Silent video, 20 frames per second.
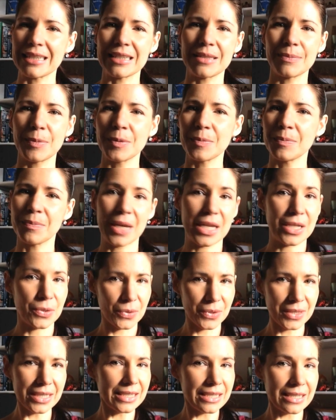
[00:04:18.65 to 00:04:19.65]
Ich bin
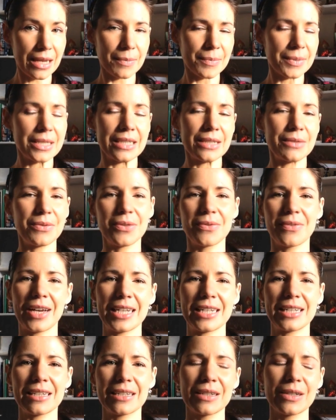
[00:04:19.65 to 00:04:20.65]
persönlich damit nicht viel
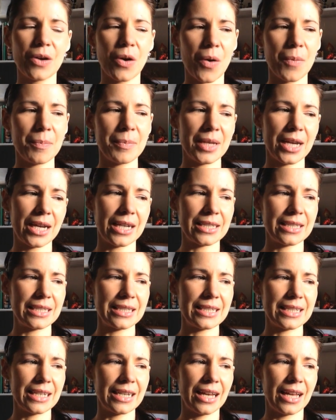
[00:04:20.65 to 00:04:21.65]
weitergekommen. Mir hat
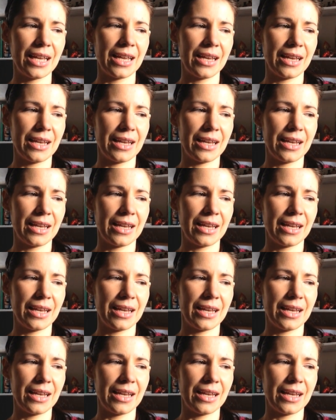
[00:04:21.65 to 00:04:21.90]
dieser,